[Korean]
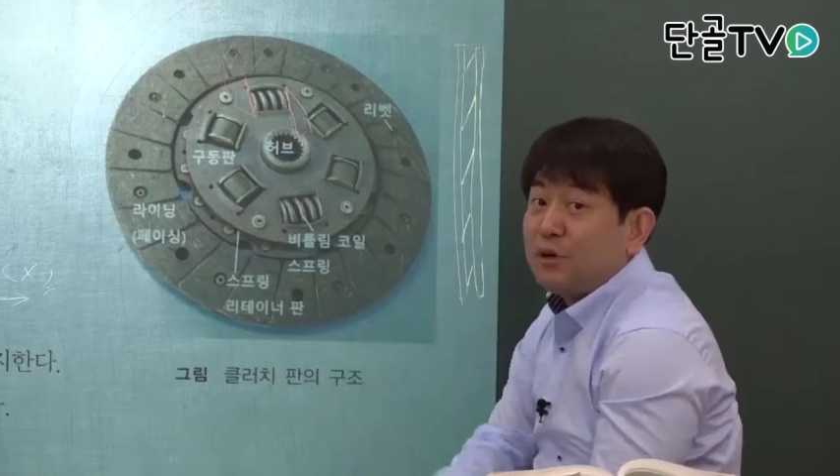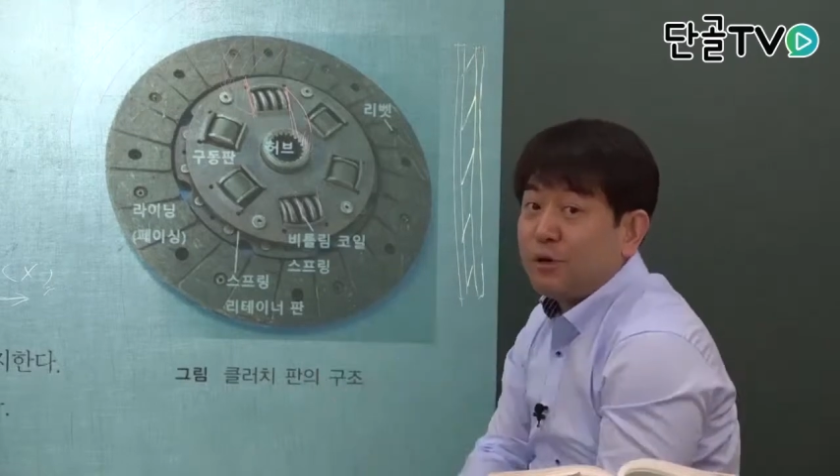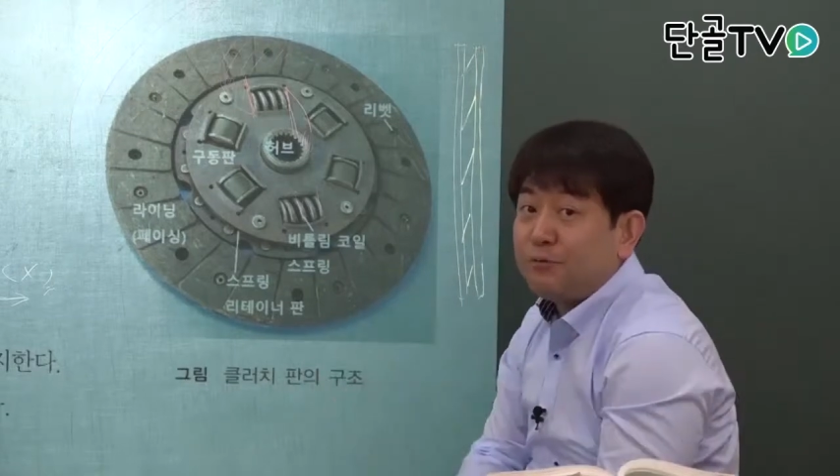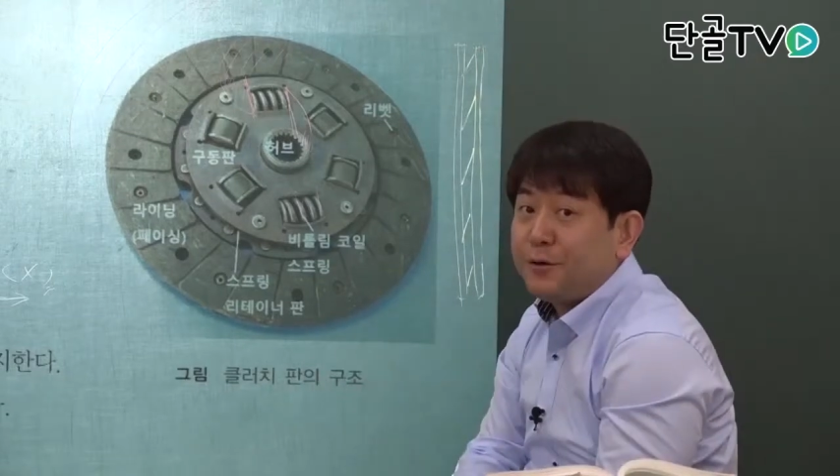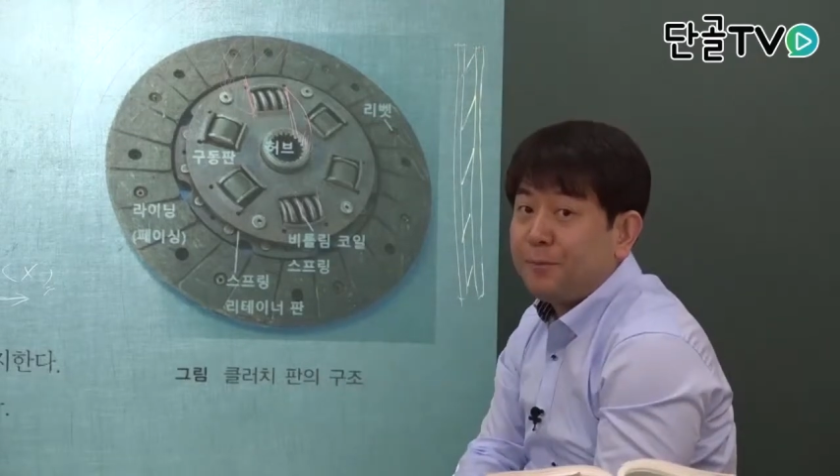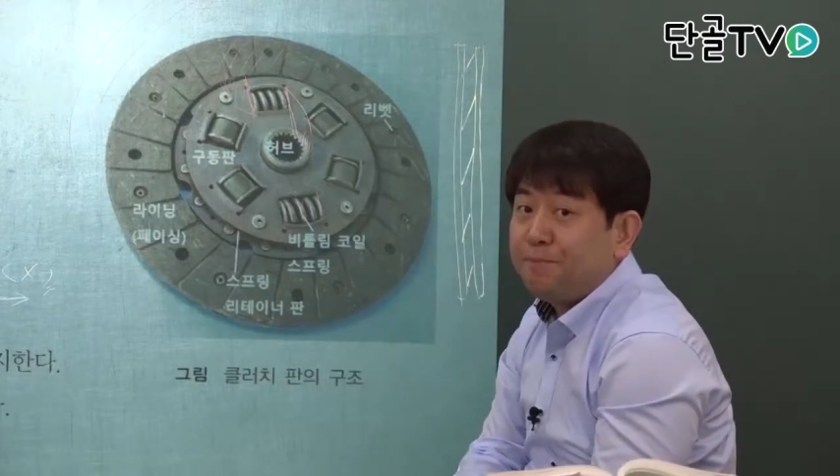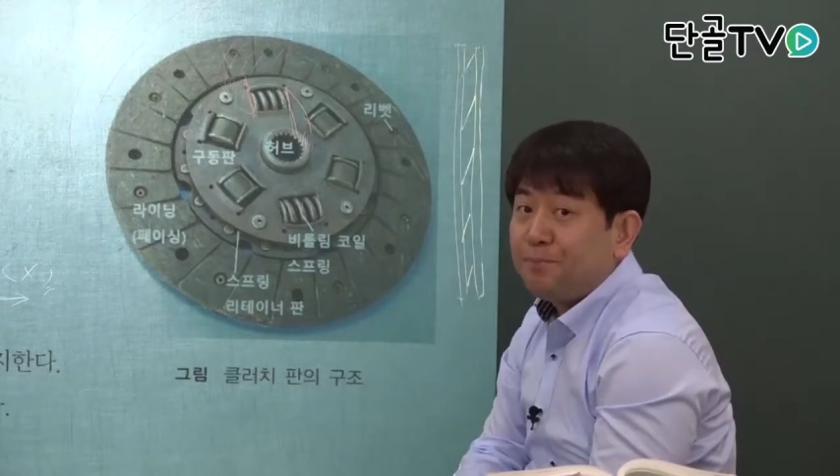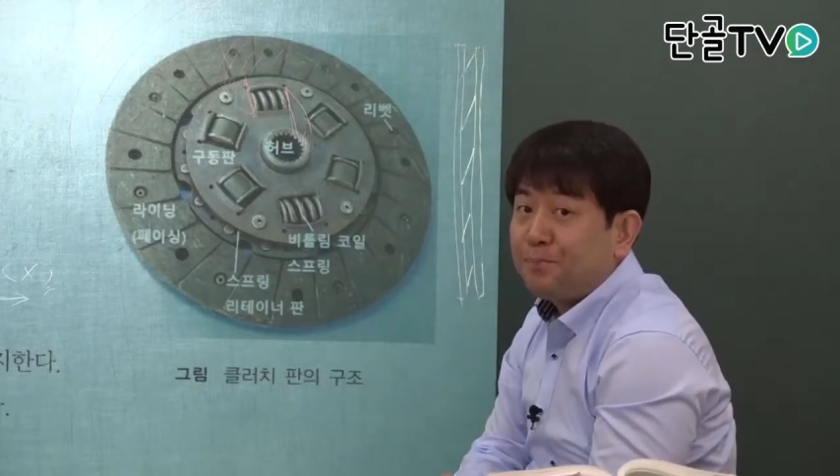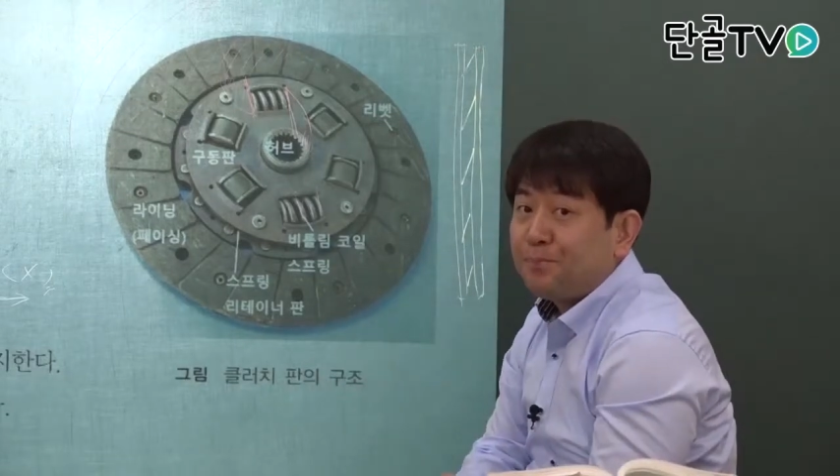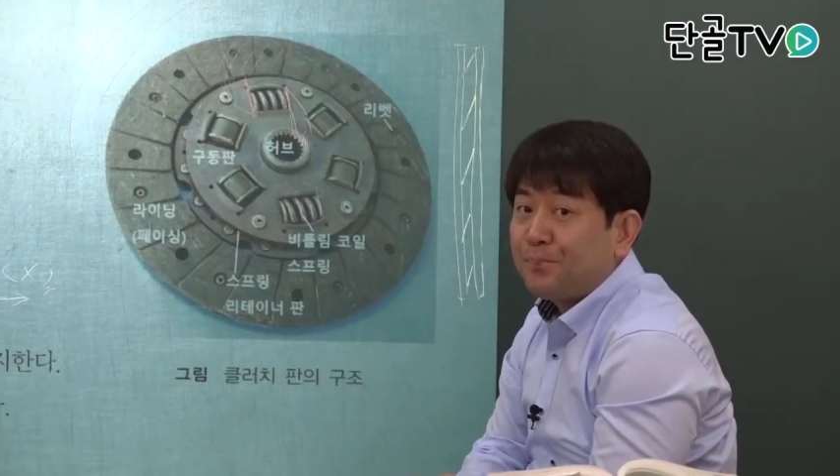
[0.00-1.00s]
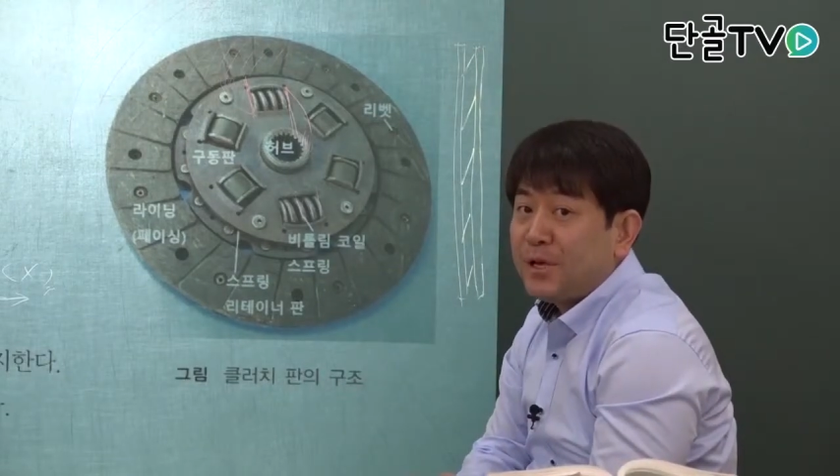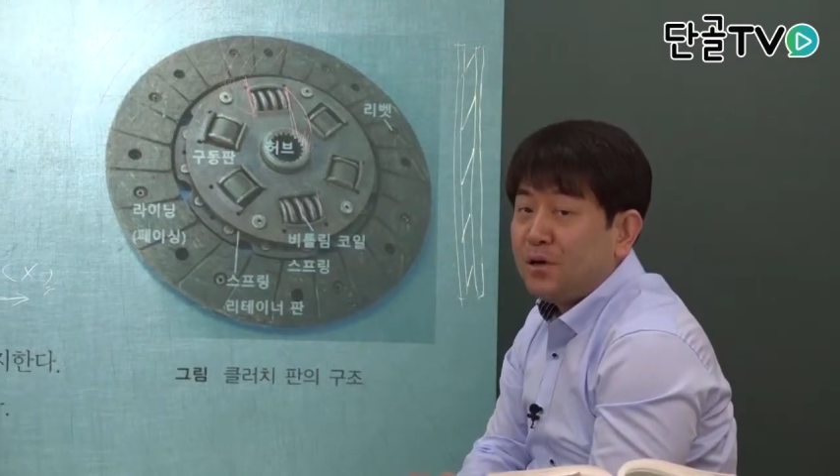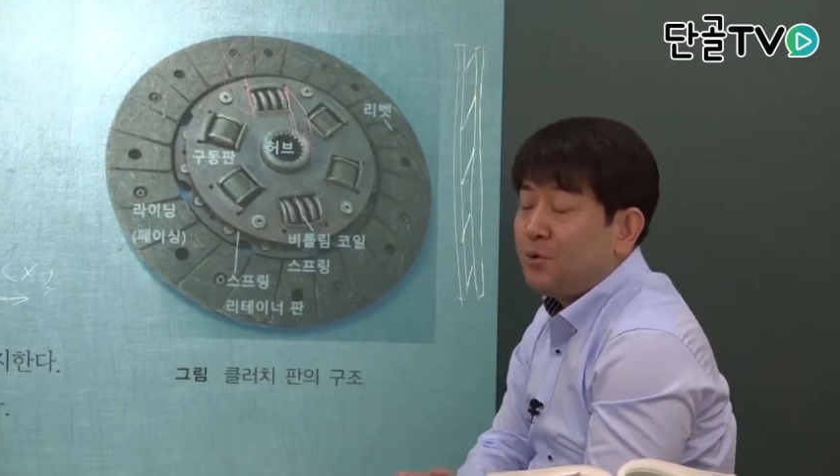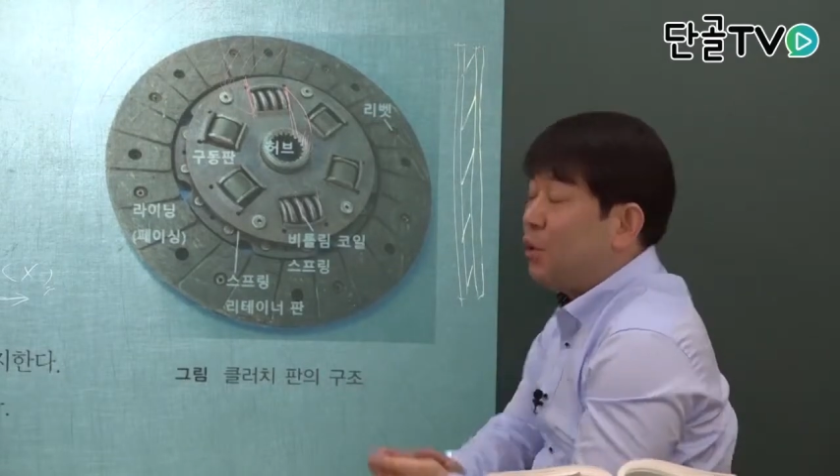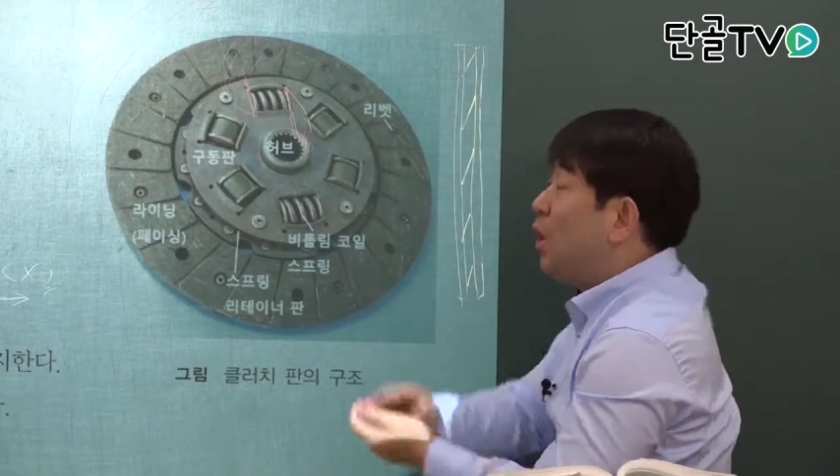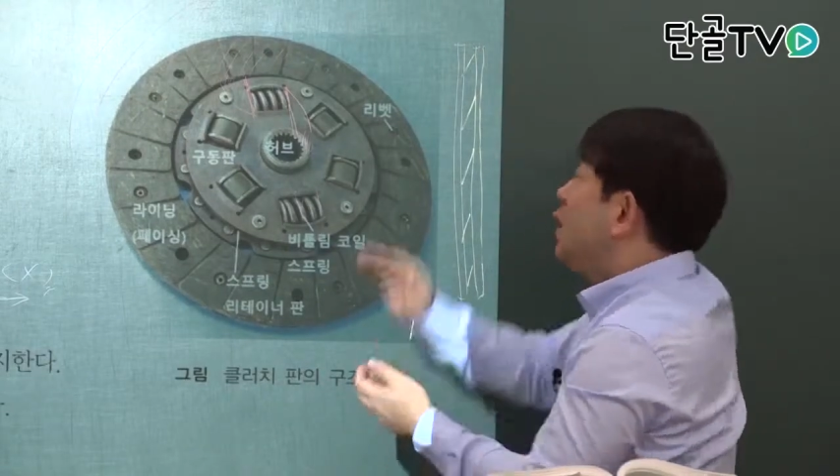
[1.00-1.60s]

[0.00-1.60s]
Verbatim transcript: 역할도 하고요. 그리고